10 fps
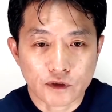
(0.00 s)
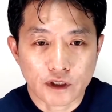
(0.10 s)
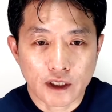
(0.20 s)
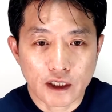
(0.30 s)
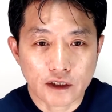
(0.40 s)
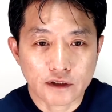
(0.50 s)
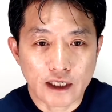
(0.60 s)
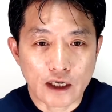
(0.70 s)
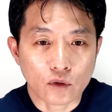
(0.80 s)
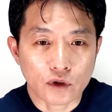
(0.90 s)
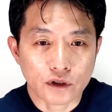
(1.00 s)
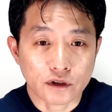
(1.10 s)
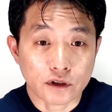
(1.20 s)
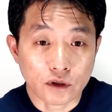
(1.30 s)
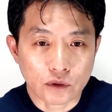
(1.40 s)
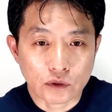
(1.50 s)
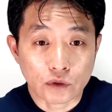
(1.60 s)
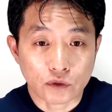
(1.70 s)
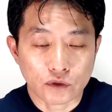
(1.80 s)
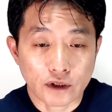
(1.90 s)
제가 현재 알고 있는 정도
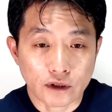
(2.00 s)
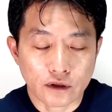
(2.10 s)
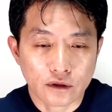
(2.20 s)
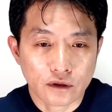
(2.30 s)
수준에서